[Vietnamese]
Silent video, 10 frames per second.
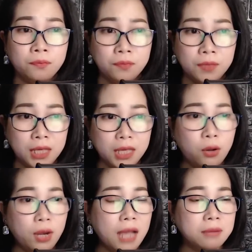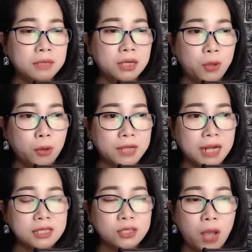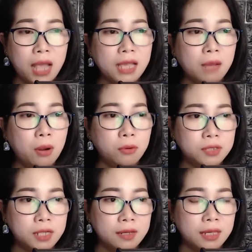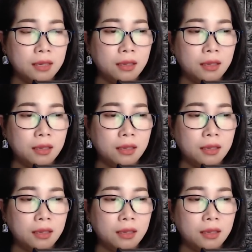Chỉ có làn mưa đổ trắng xóa cả bầu trời.